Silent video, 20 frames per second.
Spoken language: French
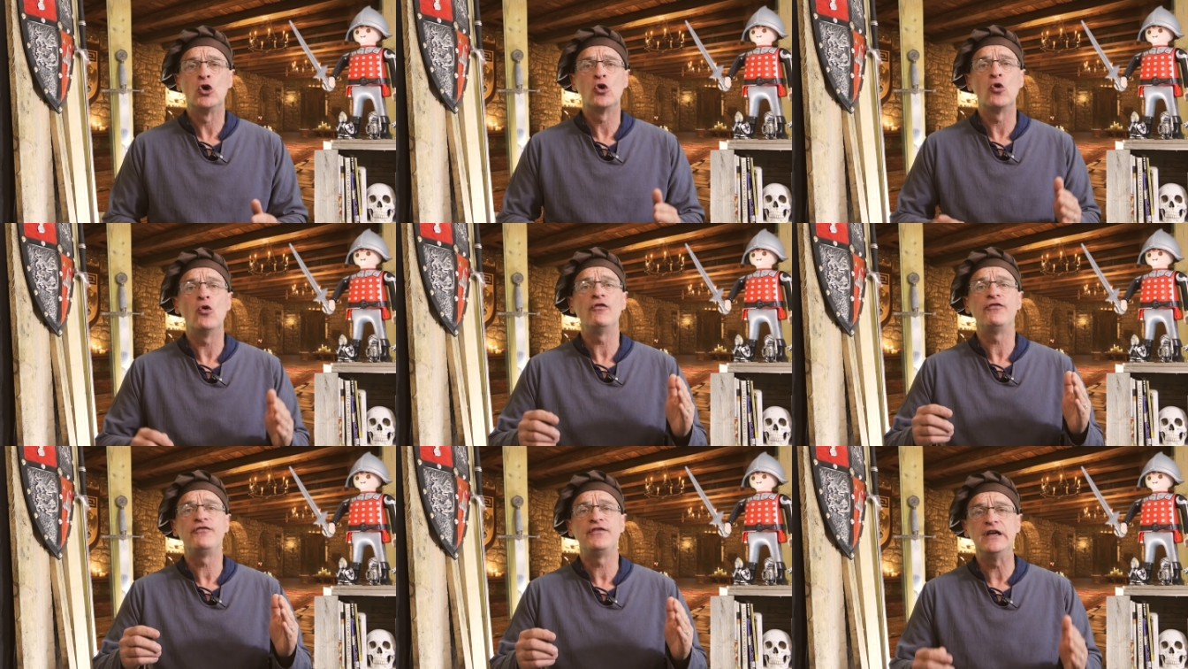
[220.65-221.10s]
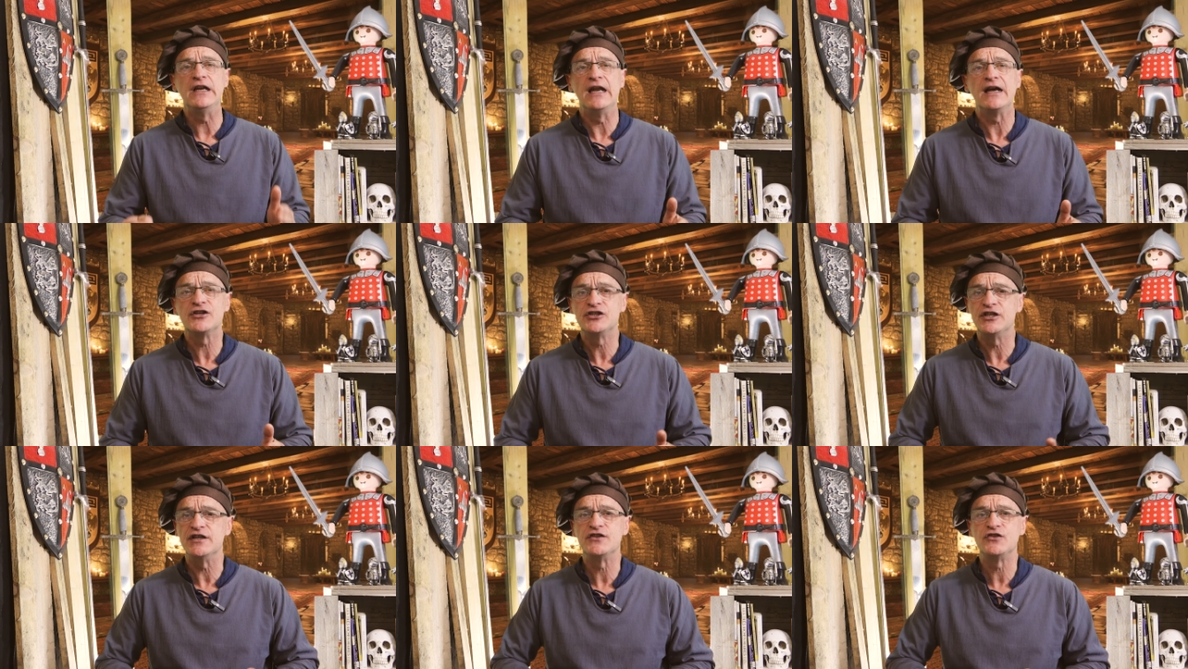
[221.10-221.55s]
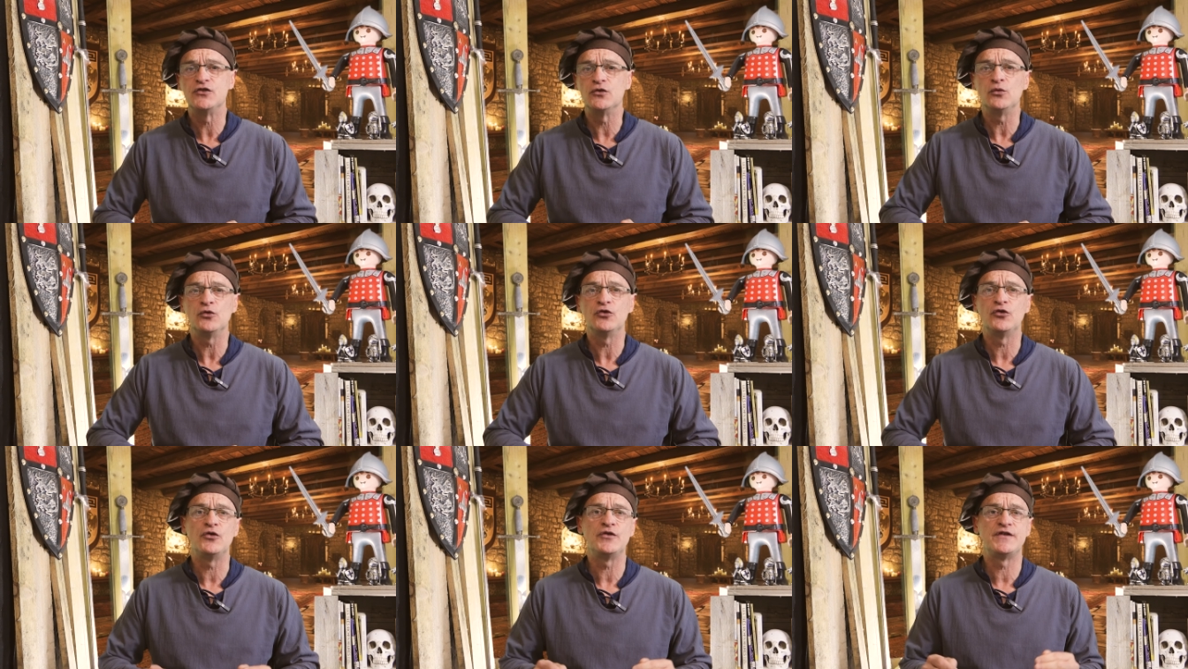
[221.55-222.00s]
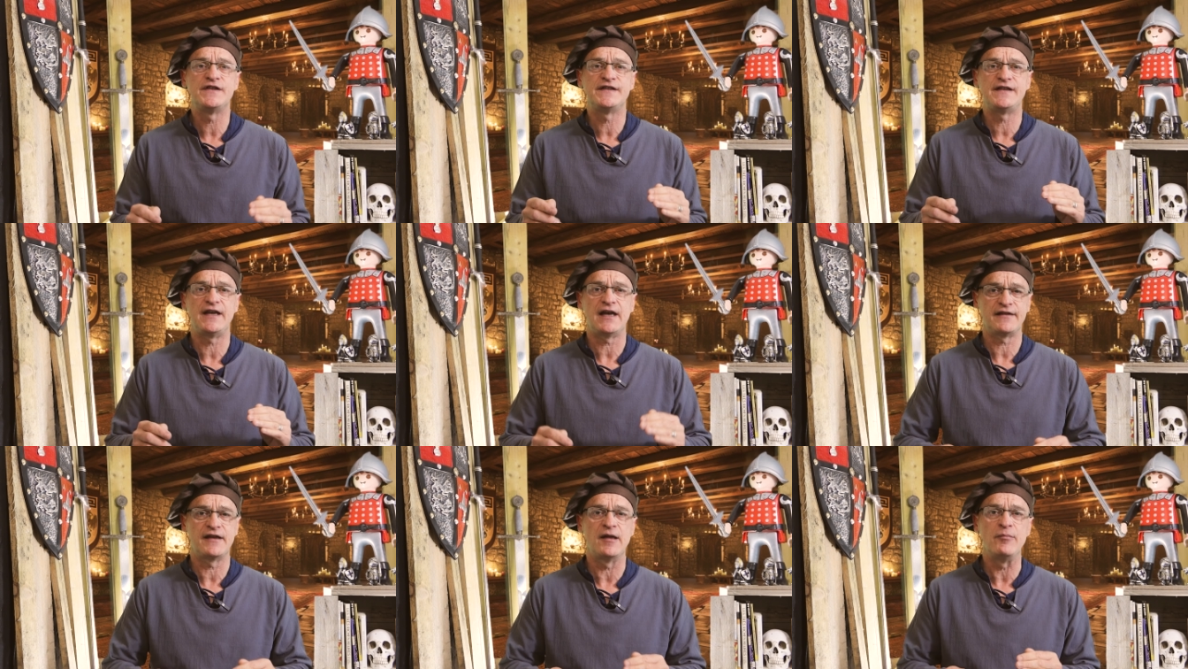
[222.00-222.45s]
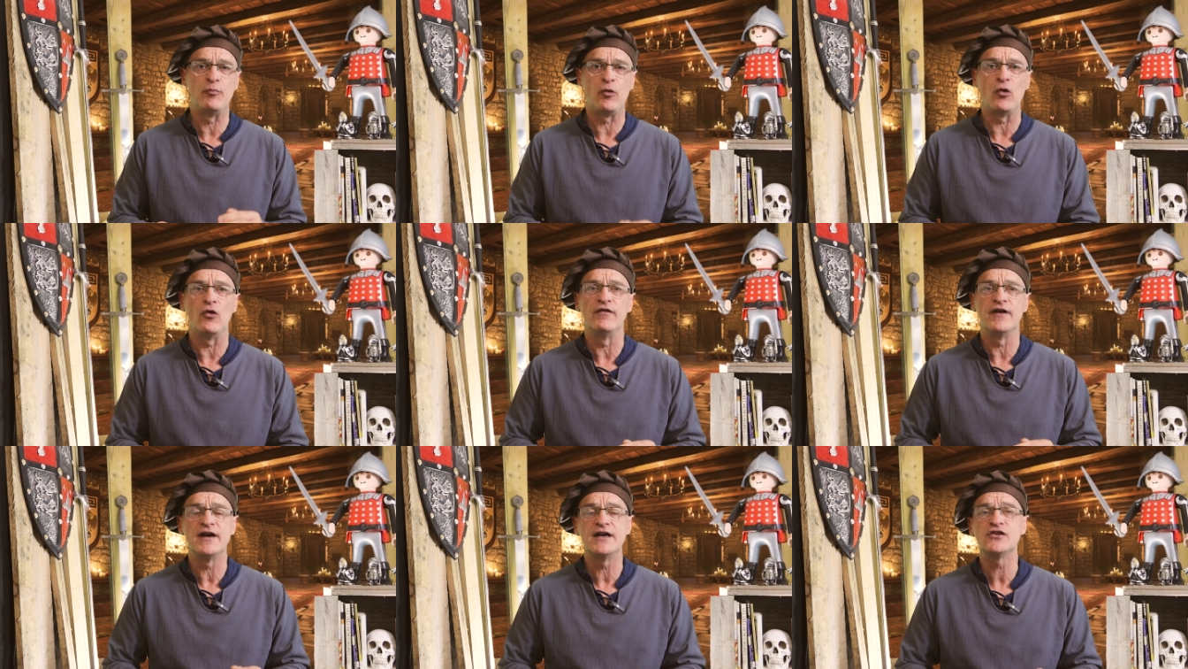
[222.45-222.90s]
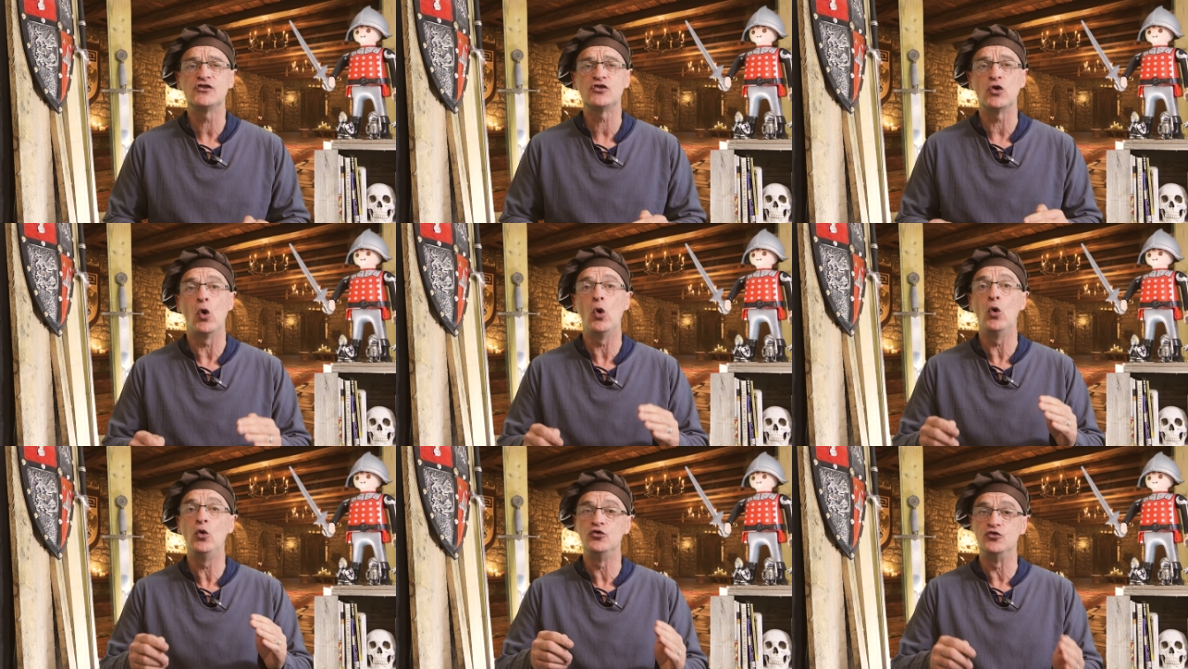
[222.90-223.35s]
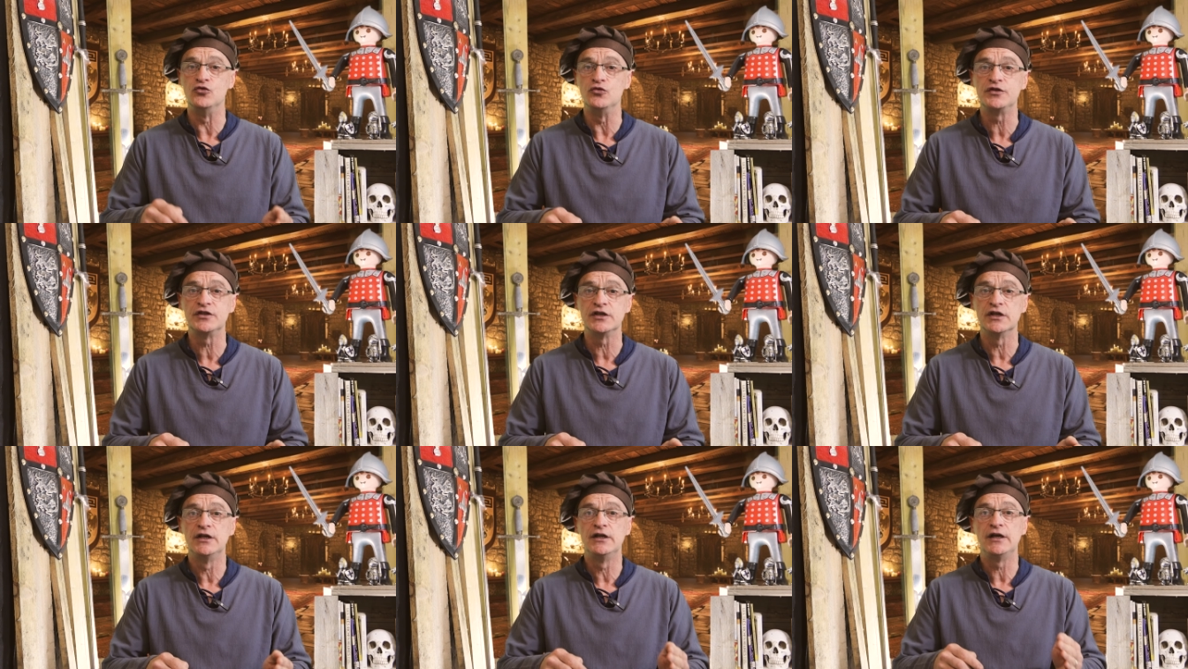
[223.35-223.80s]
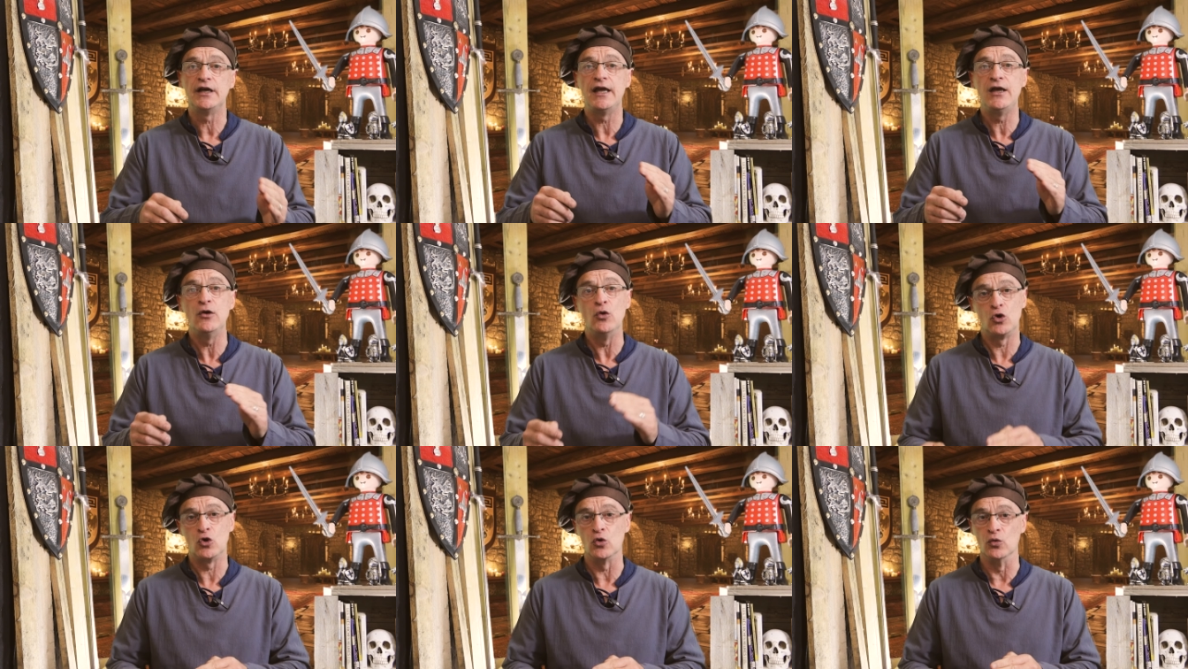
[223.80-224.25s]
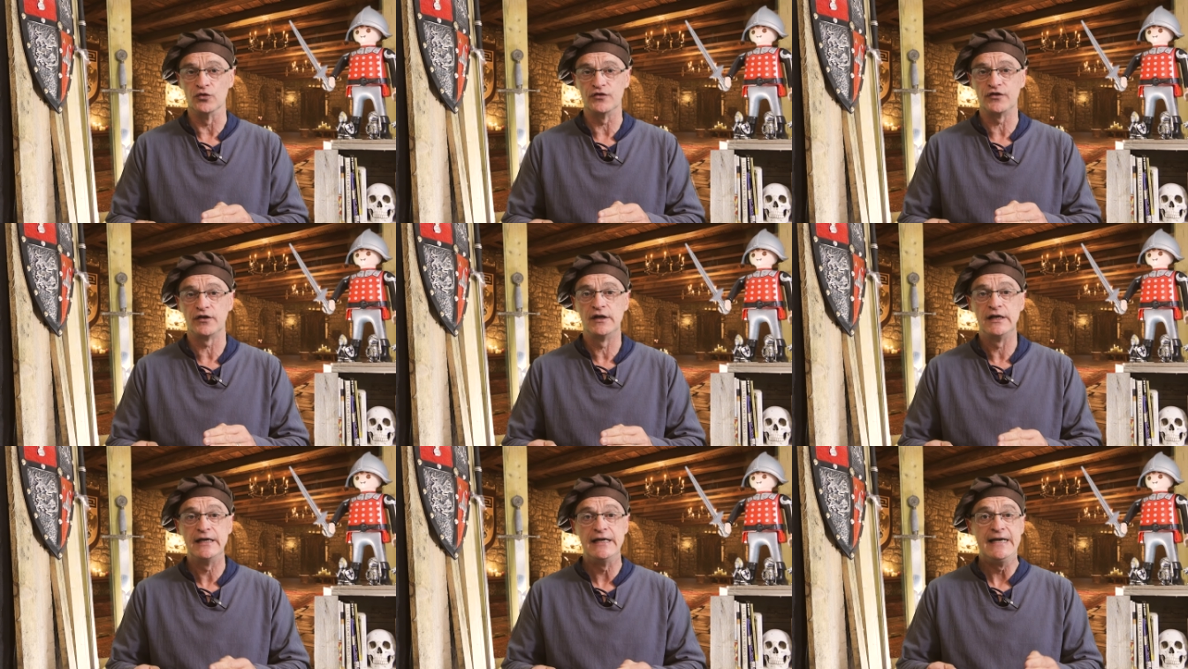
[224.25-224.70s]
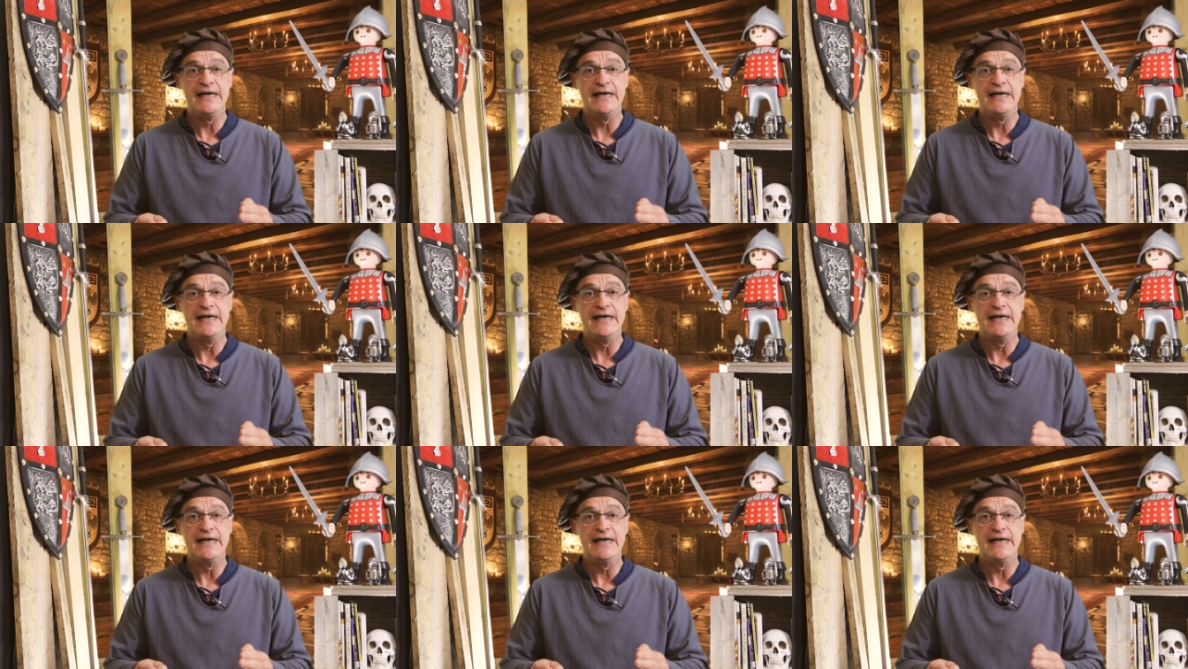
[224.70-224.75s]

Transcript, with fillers: confient la gestion de certaines provinces aux ducs et aux comtes.